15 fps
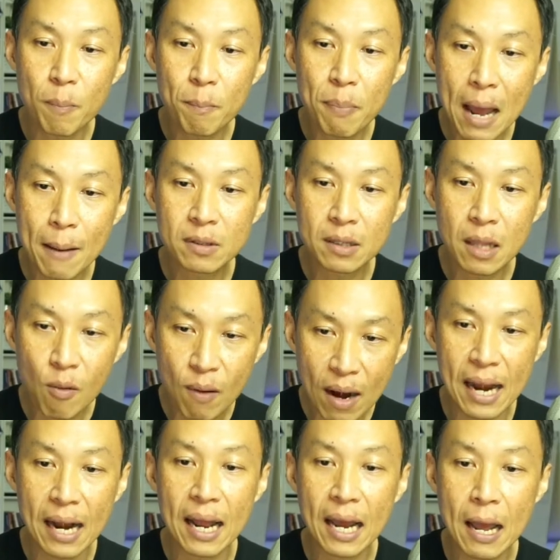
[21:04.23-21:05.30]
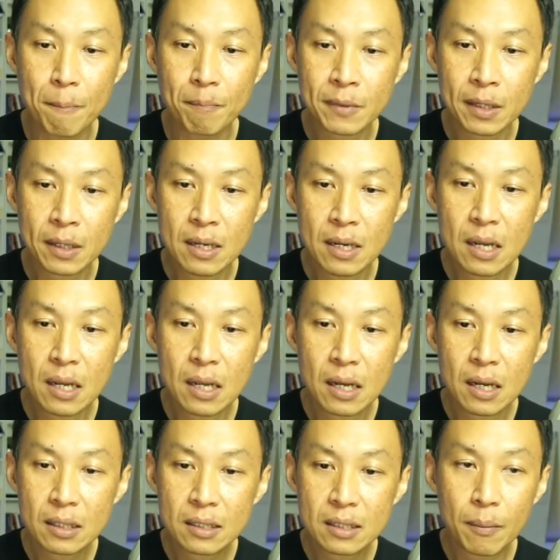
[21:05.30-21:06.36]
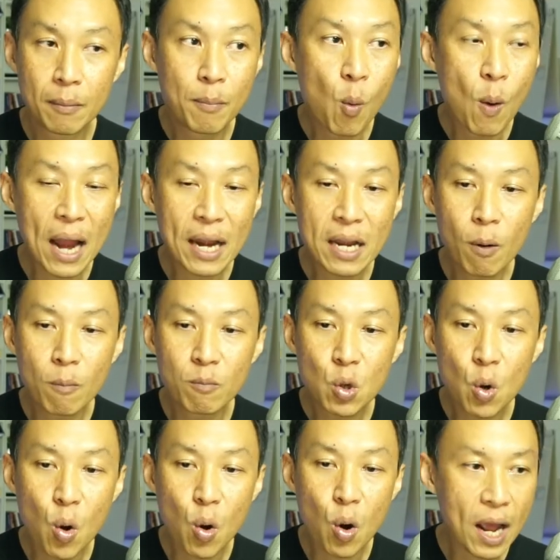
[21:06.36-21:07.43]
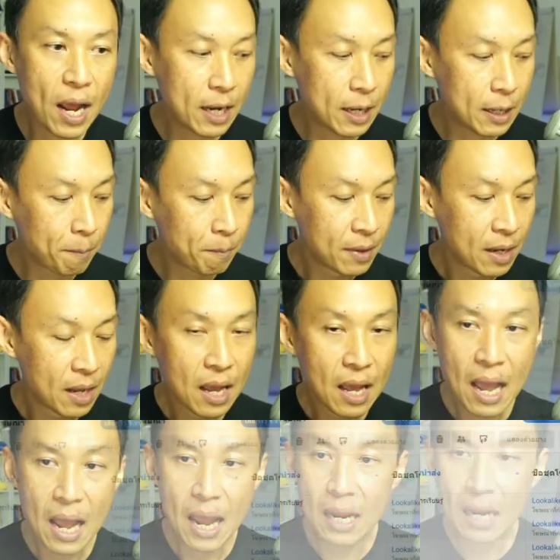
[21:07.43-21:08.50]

บนภาพเท่าไหร่แล้วครับเมื่อวานนี้ผมโชว์ให้